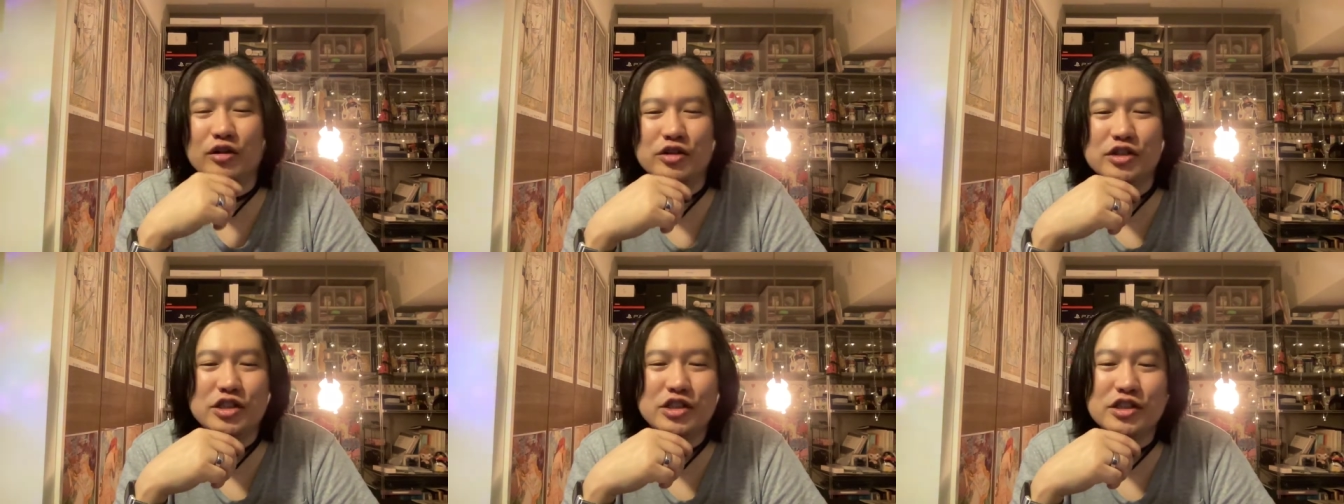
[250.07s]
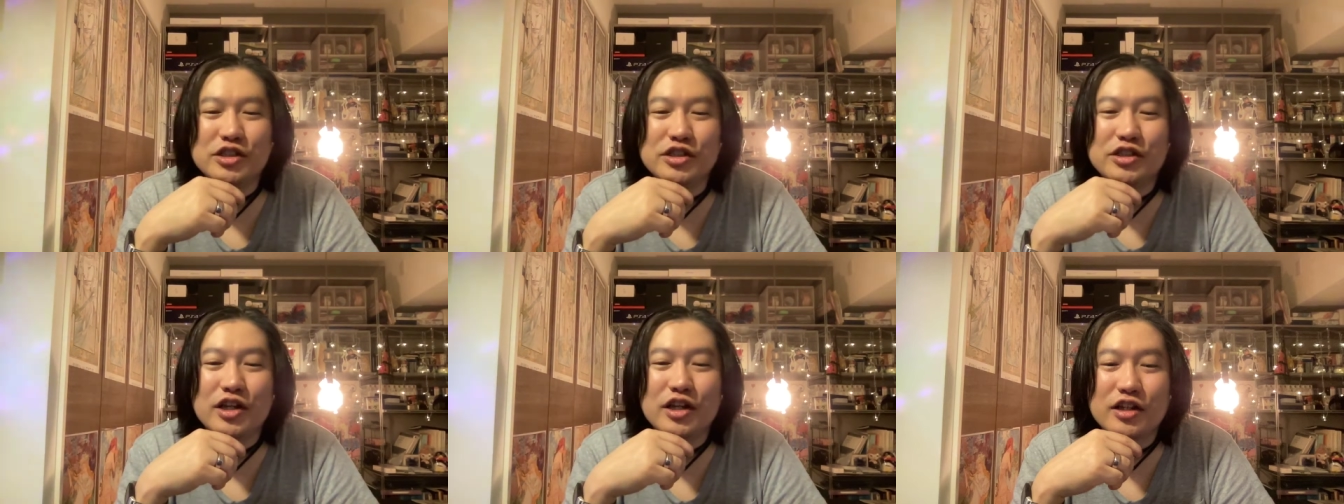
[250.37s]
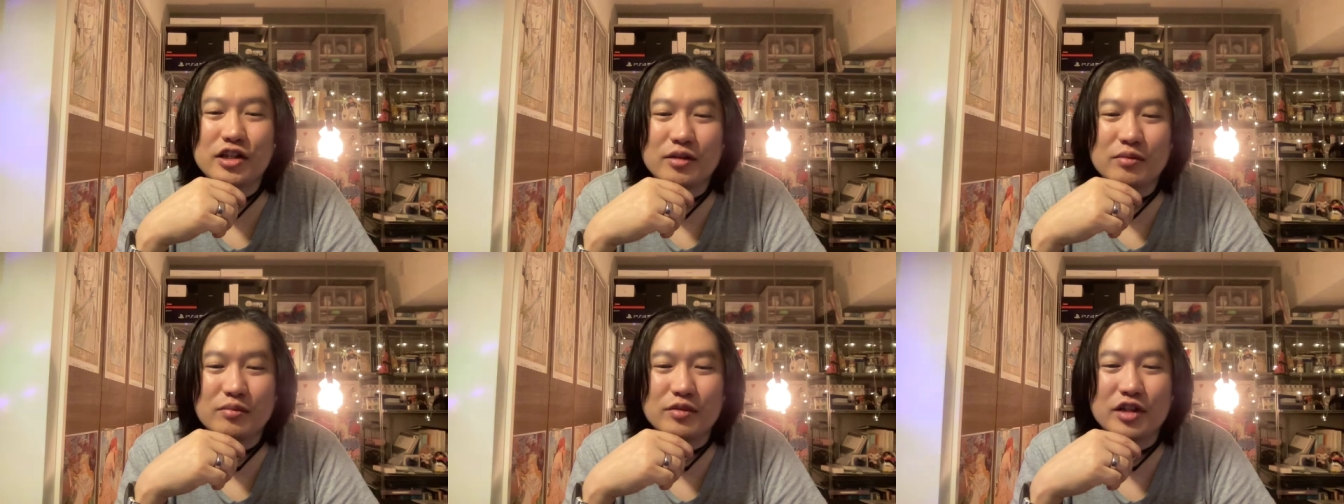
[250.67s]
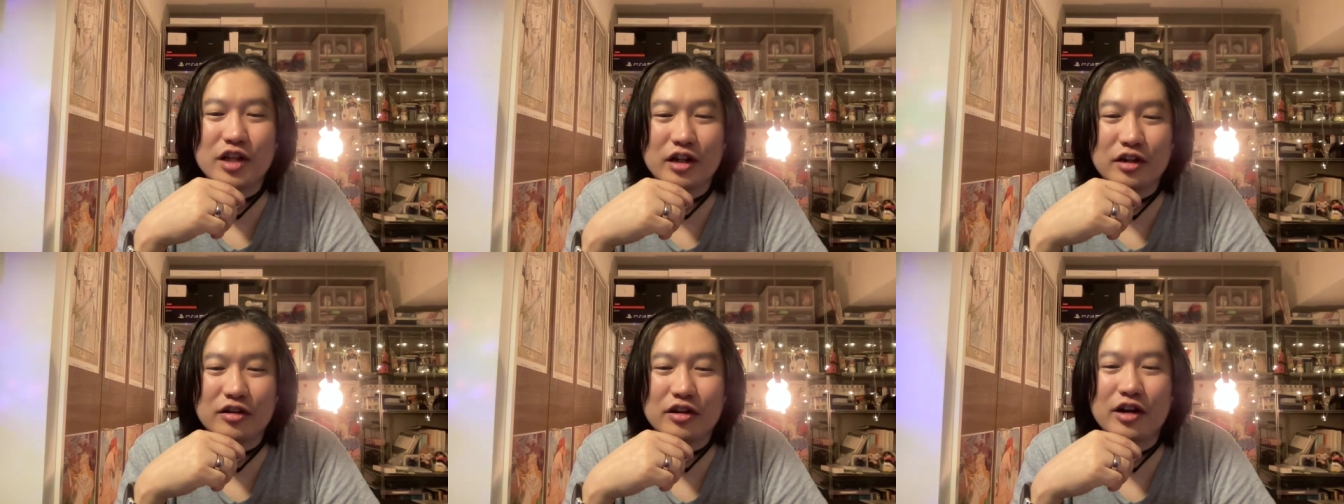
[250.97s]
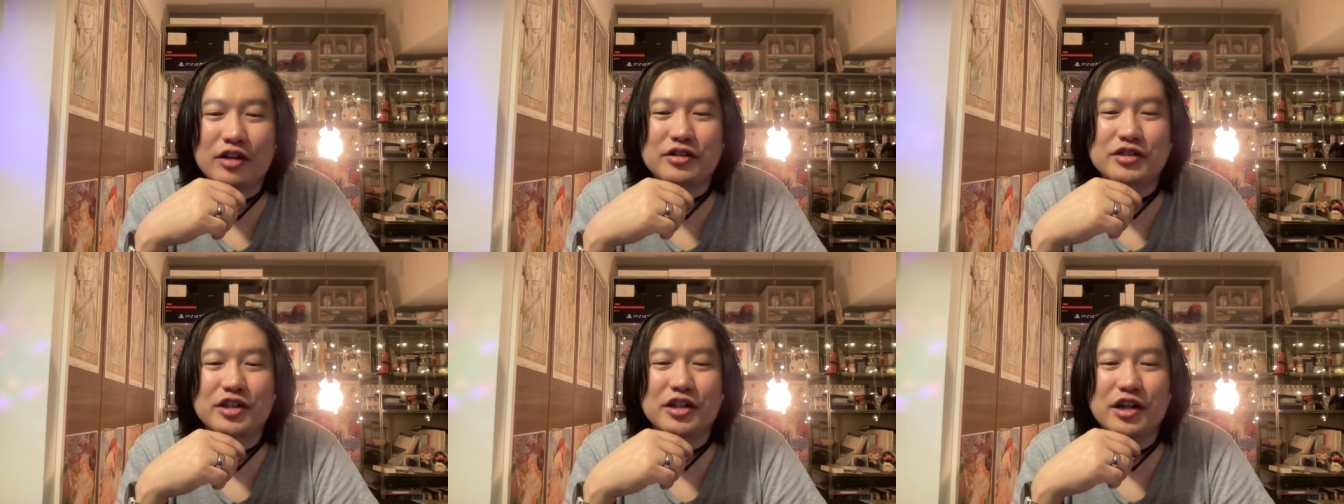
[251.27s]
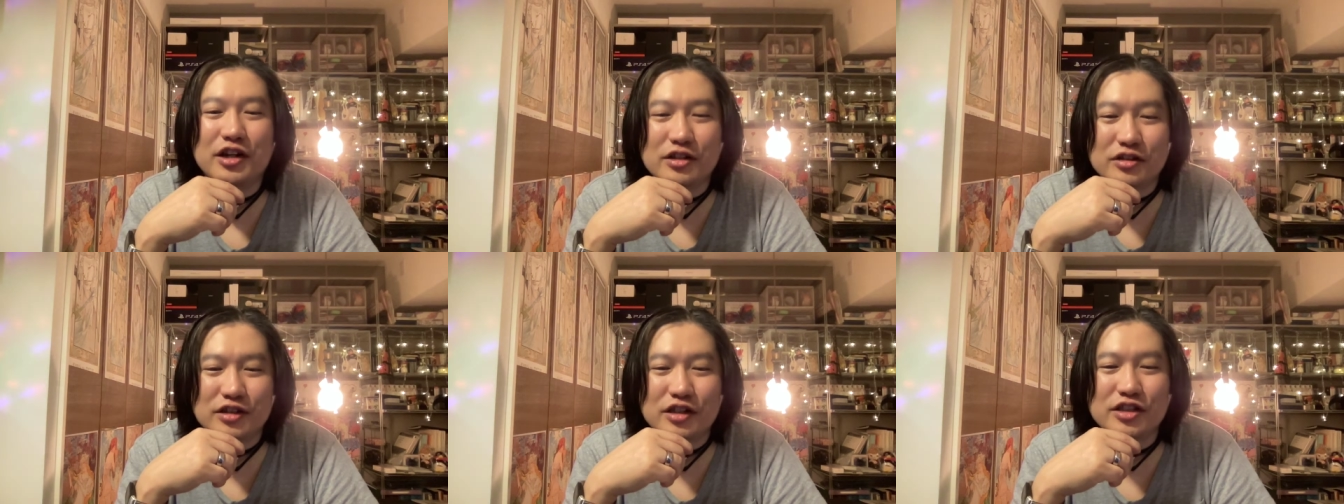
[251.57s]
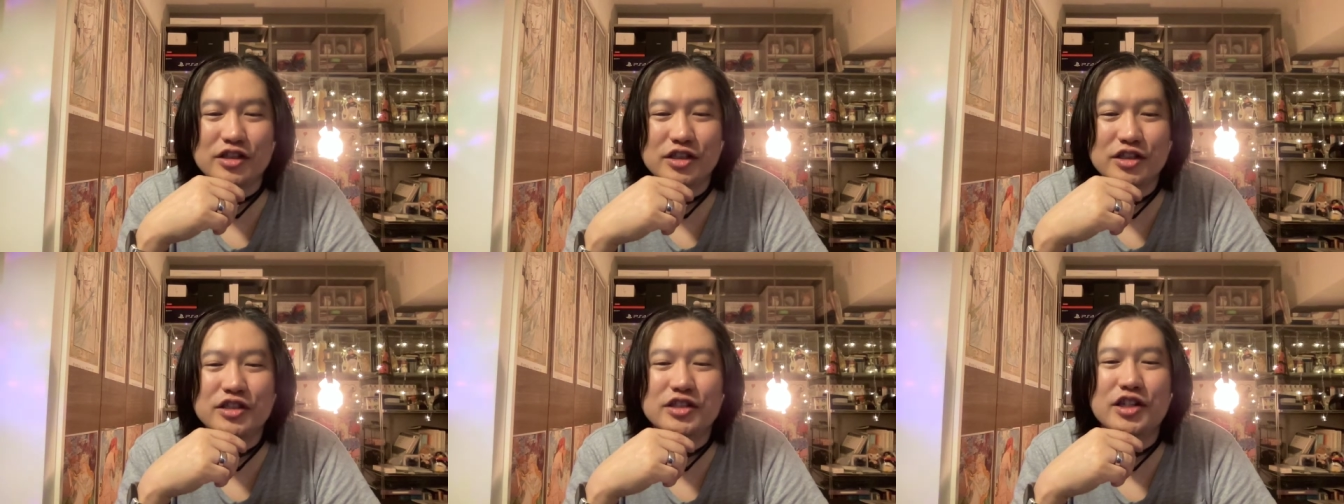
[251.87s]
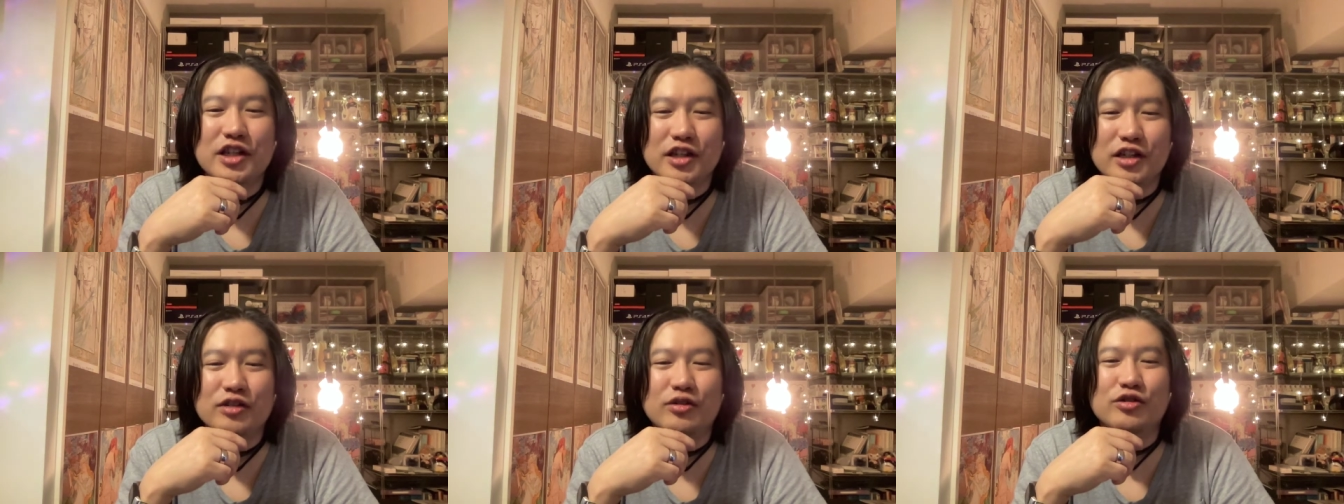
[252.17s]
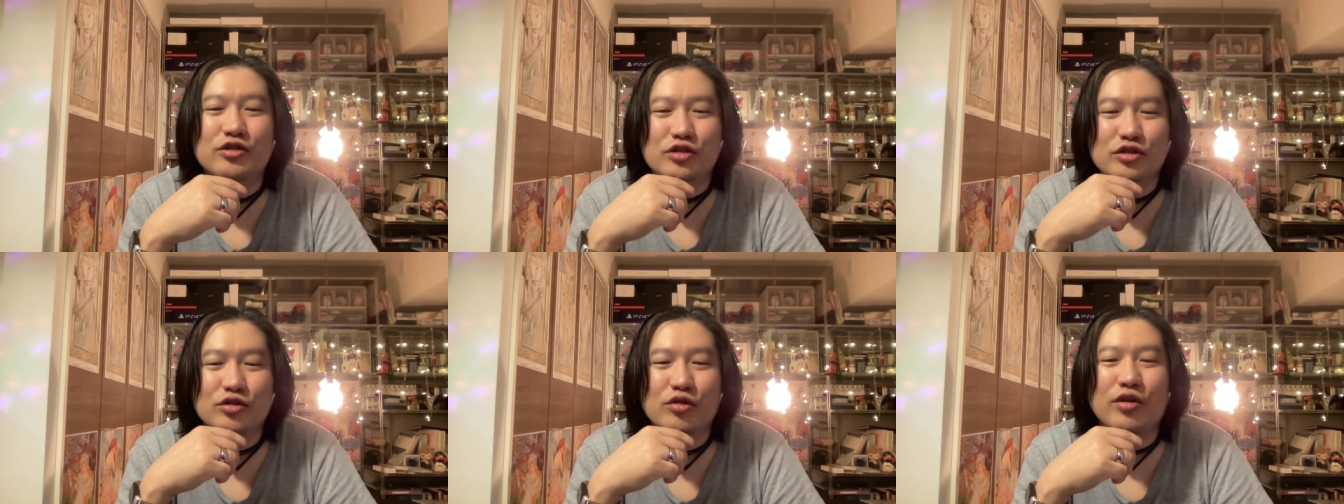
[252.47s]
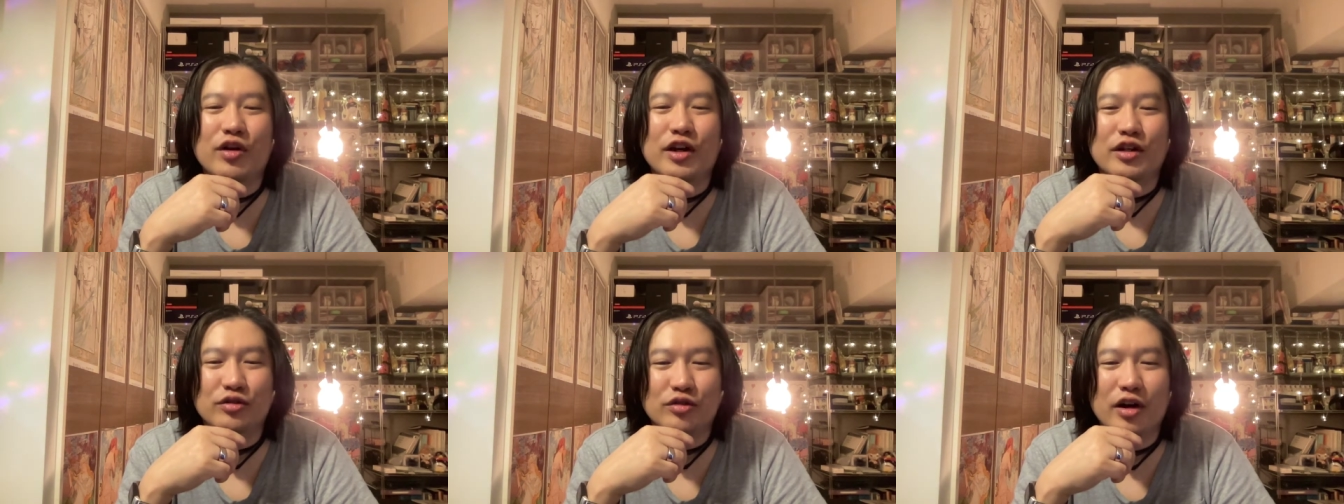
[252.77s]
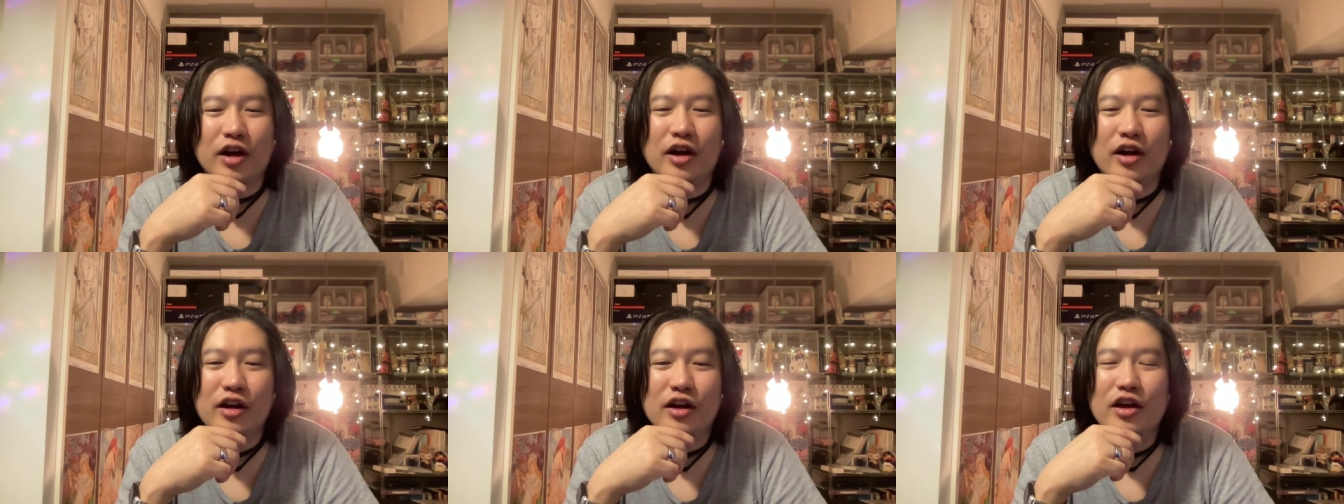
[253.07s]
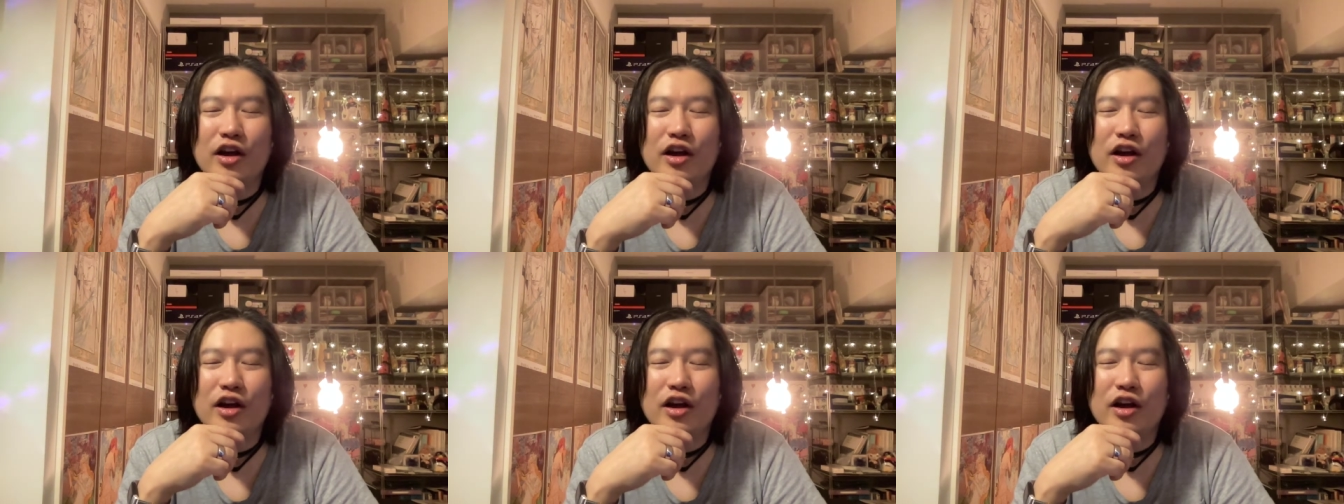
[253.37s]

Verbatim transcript: の新製品みたいなのあるじゃないですか新製品の紹介とか